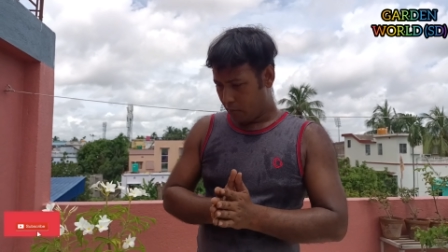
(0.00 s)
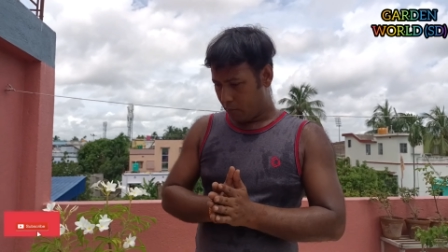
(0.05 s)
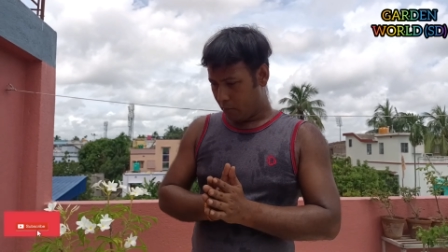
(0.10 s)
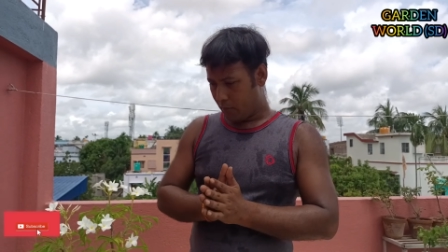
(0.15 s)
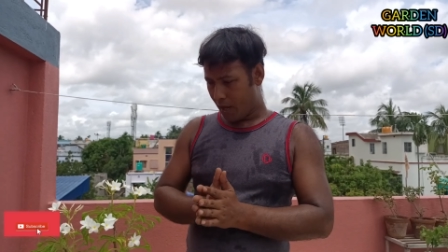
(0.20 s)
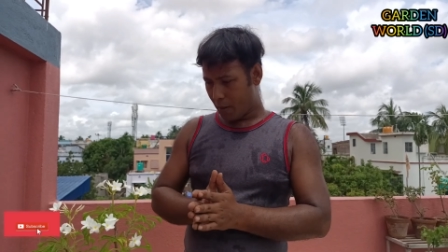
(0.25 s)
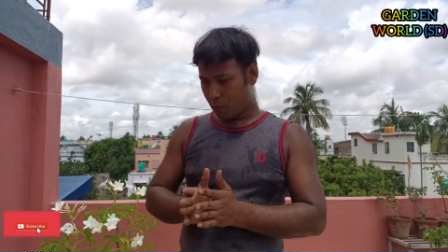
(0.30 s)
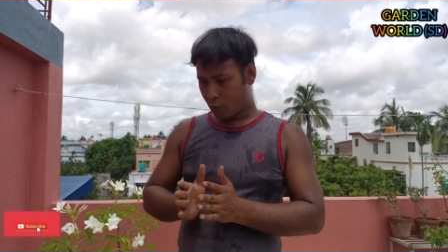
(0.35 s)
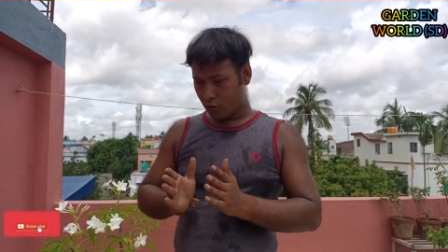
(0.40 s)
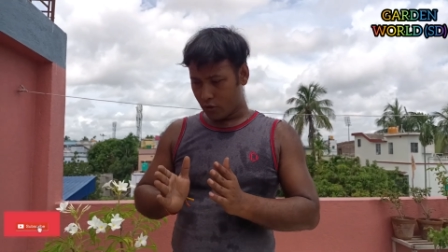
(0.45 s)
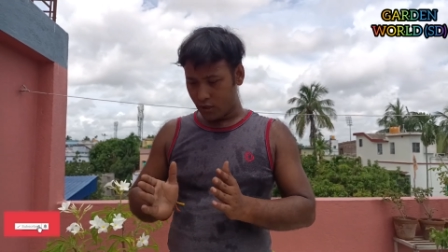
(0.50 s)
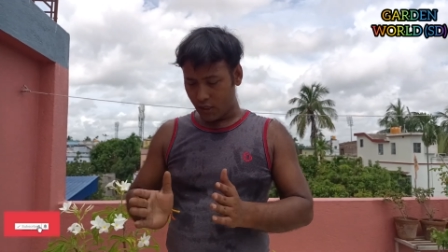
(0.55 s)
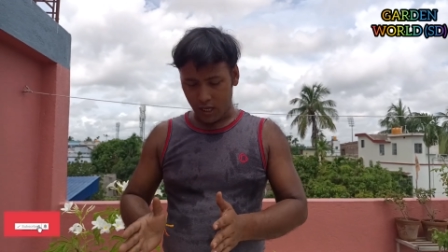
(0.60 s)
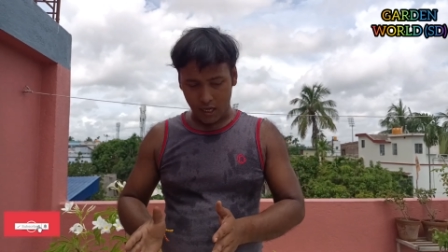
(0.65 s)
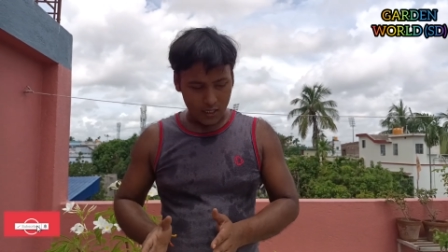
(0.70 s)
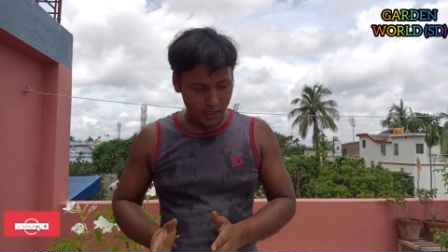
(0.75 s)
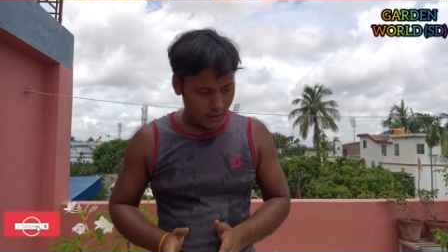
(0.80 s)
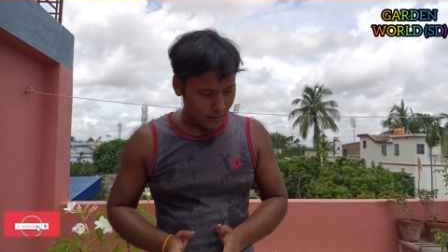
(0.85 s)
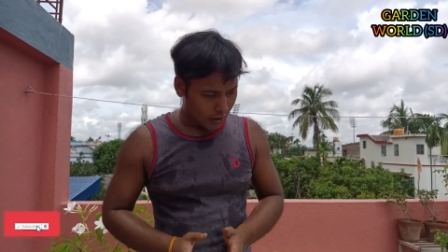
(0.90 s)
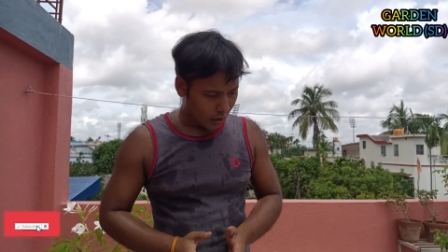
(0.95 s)
मैं आपको
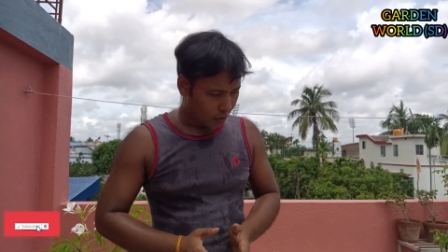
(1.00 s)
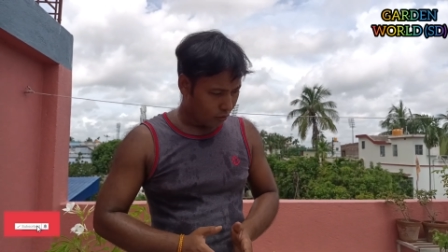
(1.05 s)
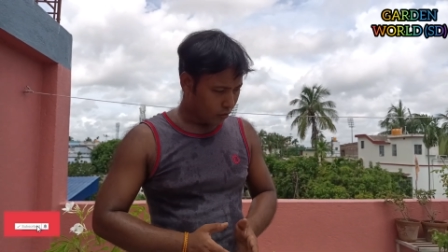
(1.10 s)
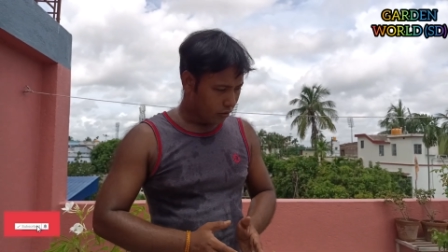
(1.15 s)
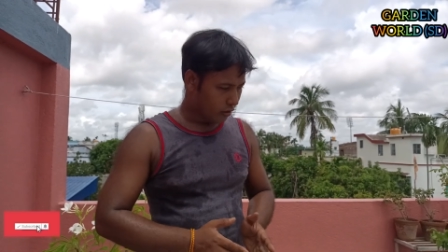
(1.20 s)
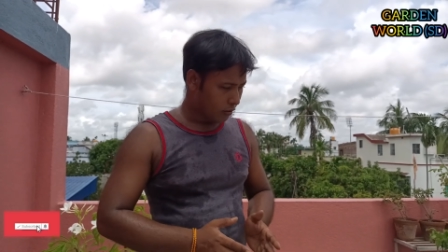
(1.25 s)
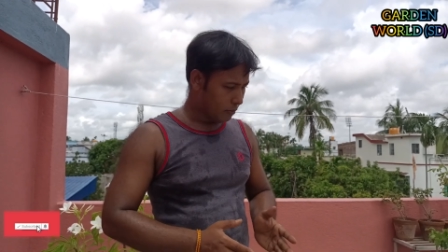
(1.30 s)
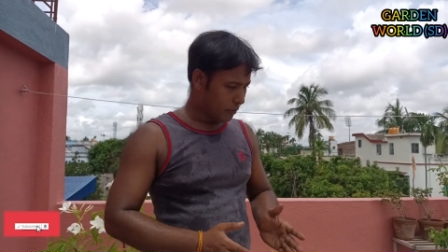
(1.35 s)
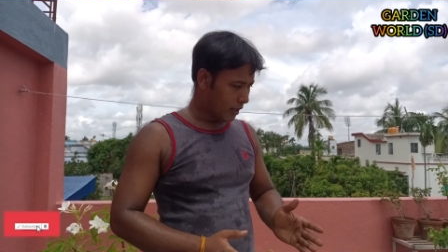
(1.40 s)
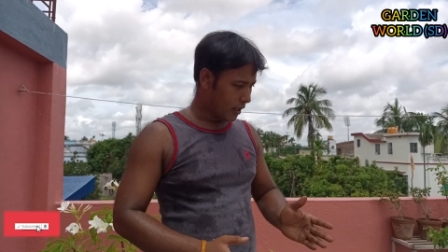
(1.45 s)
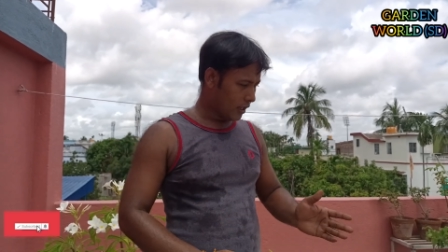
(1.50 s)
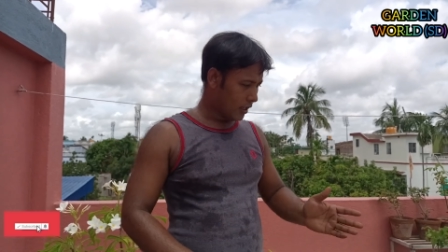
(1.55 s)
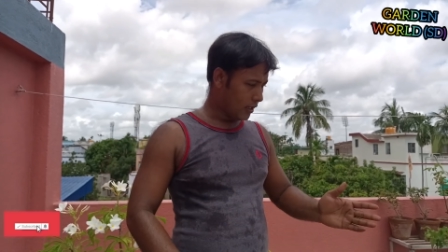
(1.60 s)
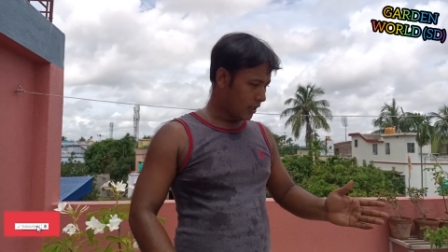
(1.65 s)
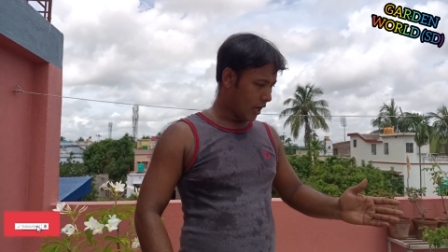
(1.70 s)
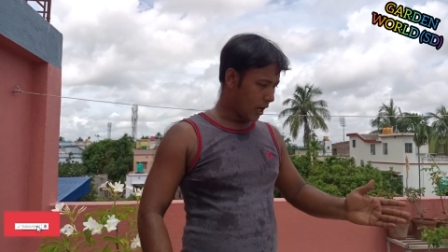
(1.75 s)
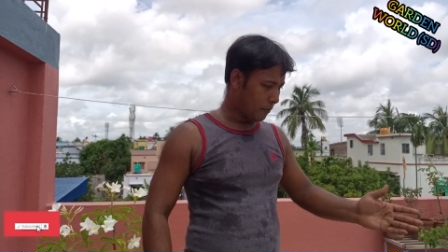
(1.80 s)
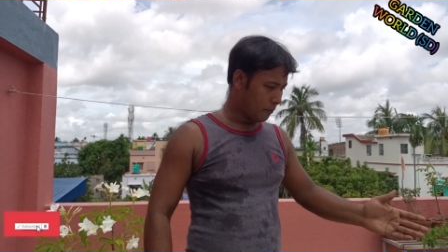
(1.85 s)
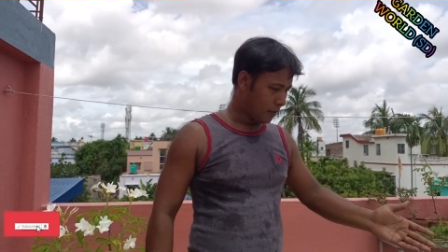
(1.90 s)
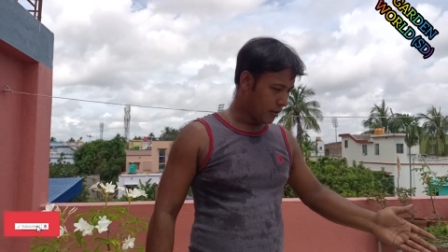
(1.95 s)
दिखा देता हूँ कि
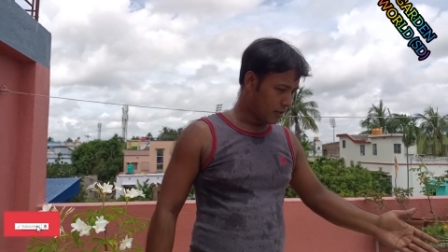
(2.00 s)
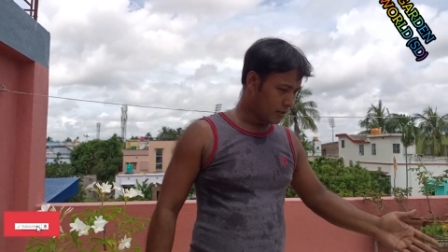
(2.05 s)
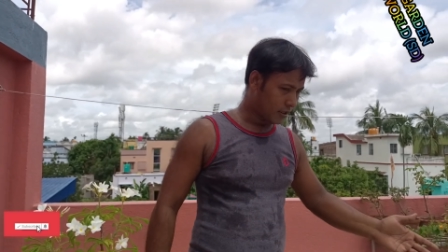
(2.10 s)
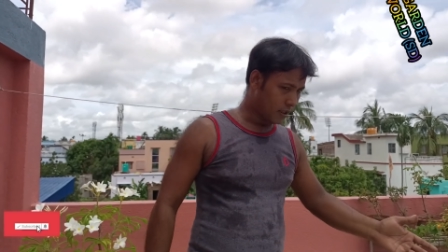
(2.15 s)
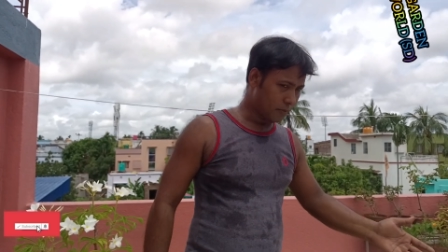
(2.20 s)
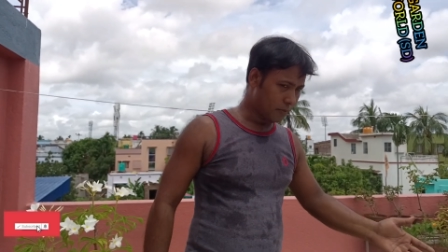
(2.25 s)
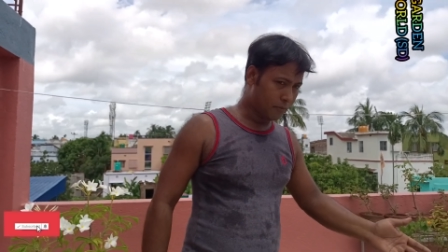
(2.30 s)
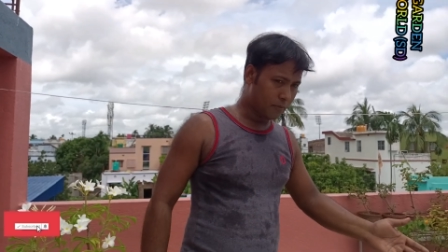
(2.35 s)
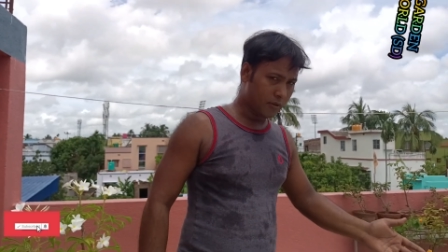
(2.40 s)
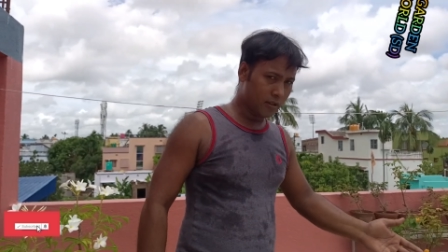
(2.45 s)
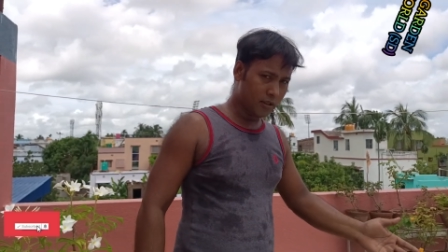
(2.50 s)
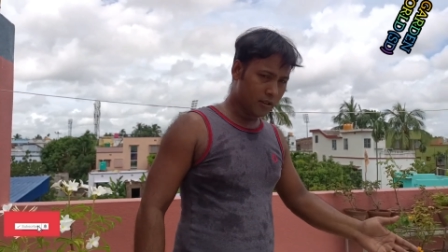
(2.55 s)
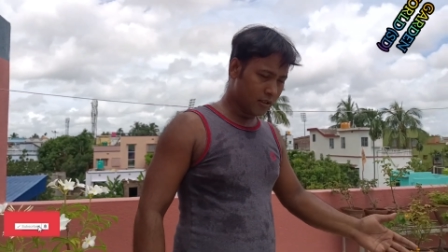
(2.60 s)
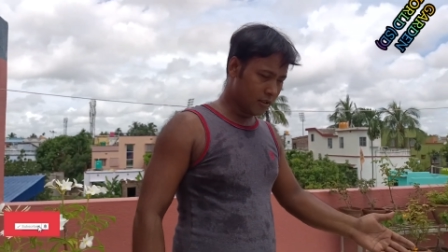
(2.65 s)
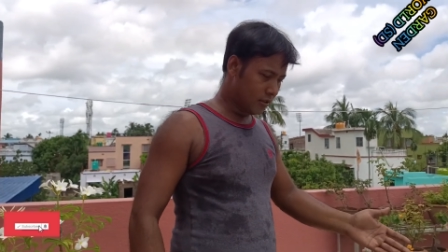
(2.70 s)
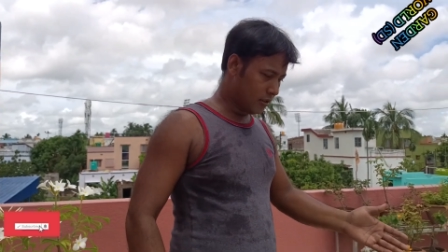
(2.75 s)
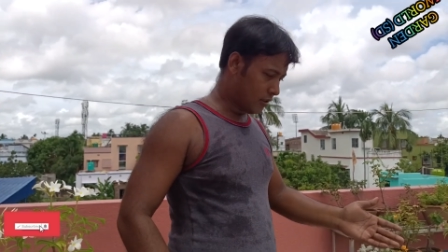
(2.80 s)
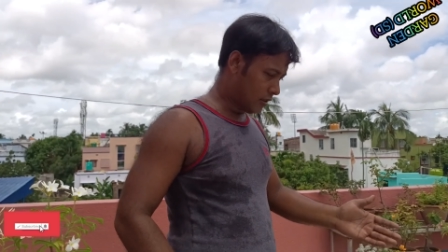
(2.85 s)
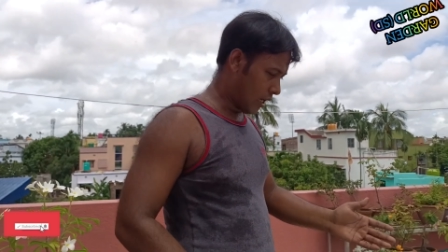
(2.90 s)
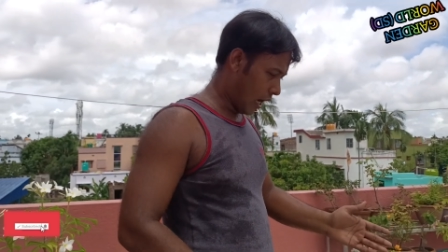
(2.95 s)
मैंने यहाँ पर
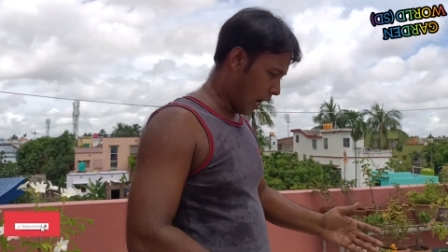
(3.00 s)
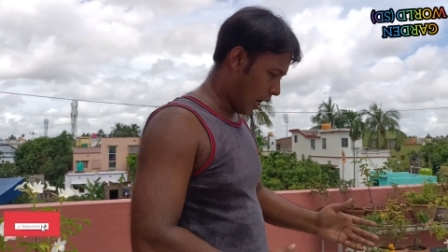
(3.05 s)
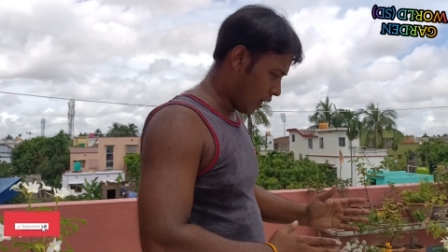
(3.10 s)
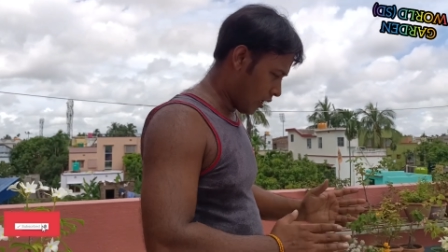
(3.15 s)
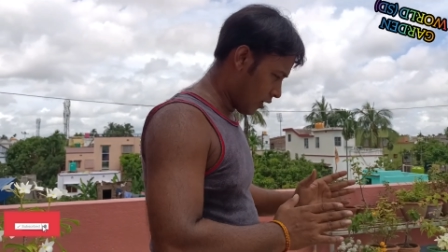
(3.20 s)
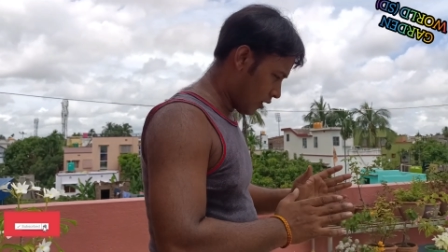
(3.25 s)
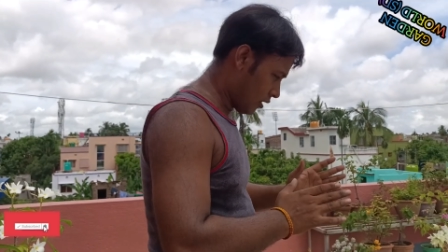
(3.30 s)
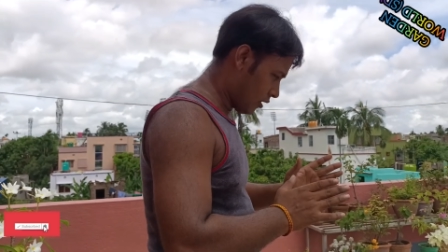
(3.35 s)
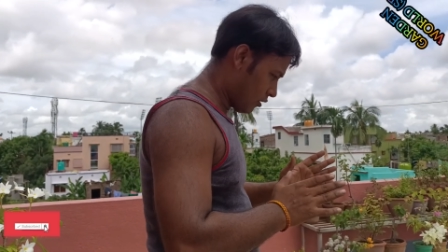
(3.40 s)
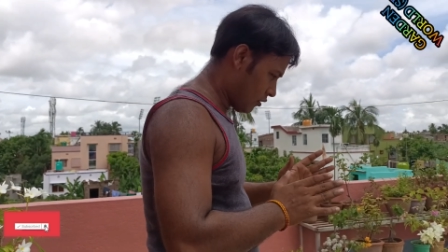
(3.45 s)
सिर्फ चार